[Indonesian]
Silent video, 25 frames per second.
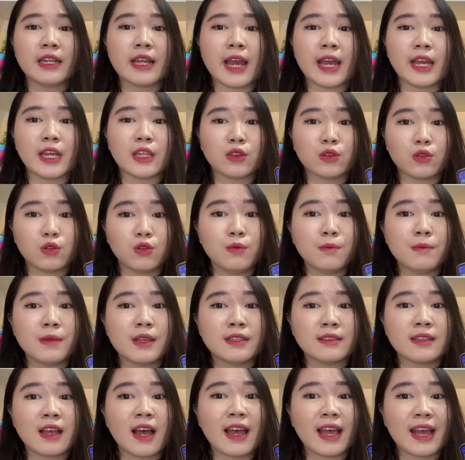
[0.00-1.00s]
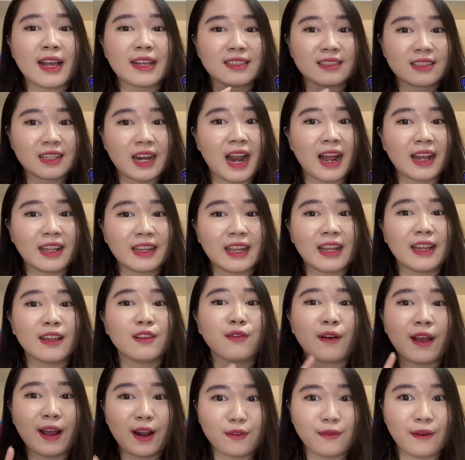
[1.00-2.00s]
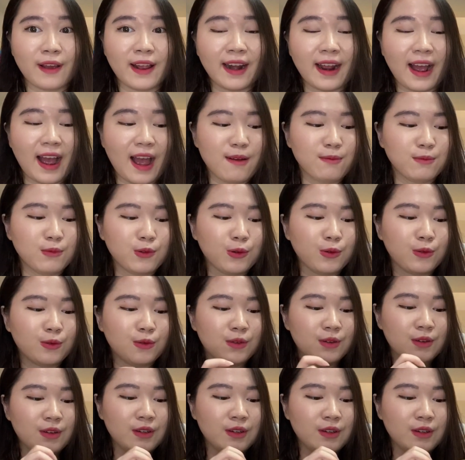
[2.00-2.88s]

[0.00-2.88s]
dia itu bisa extracting file-file kamu.